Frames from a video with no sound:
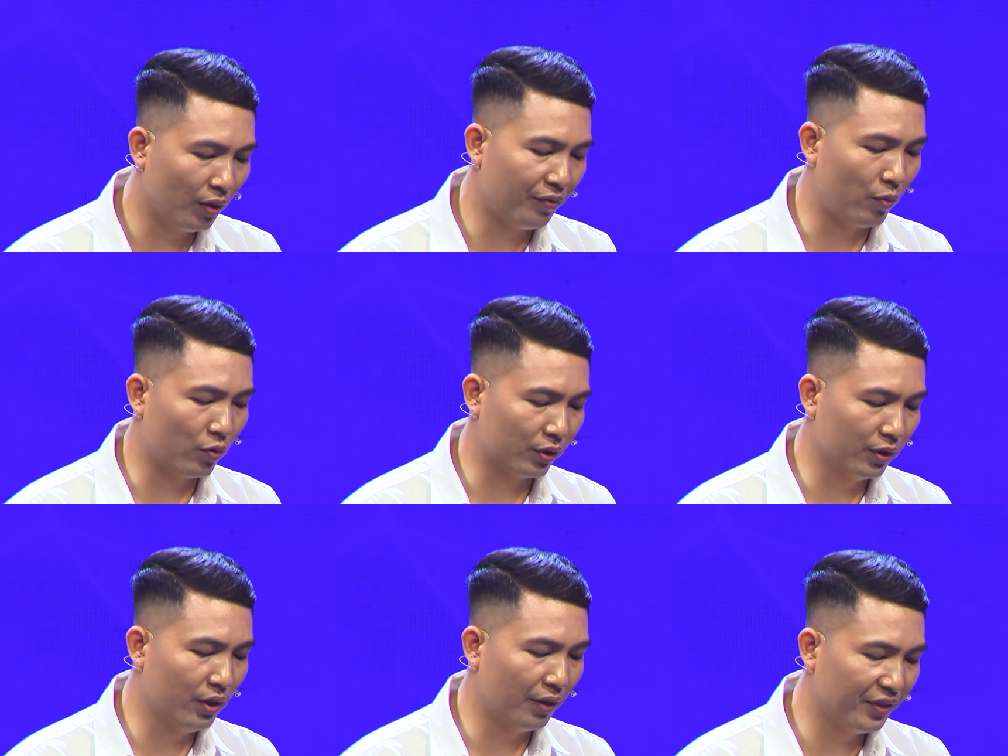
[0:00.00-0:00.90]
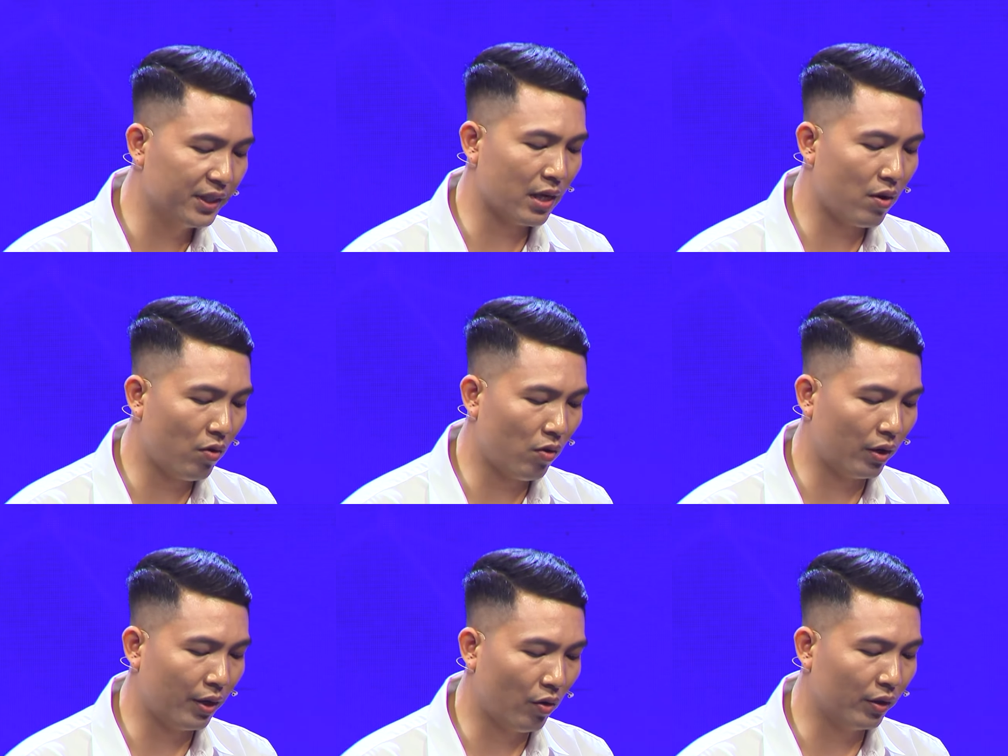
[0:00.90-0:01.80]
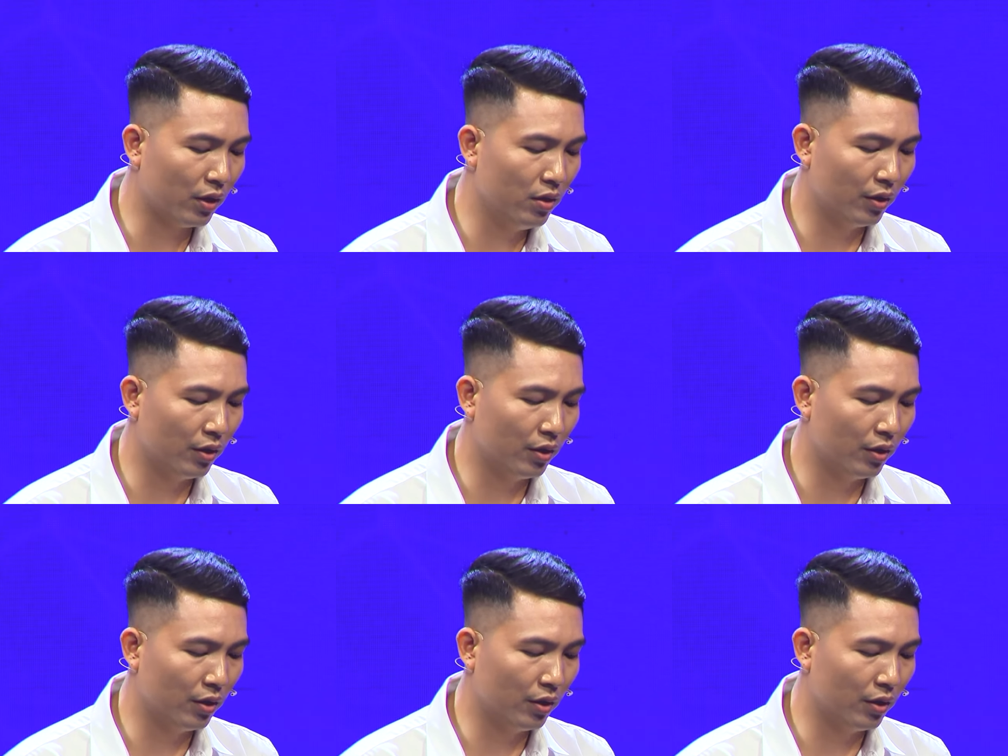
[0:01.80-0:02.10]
nguyện vọng của từng người, vì sao họ lại đòi tăng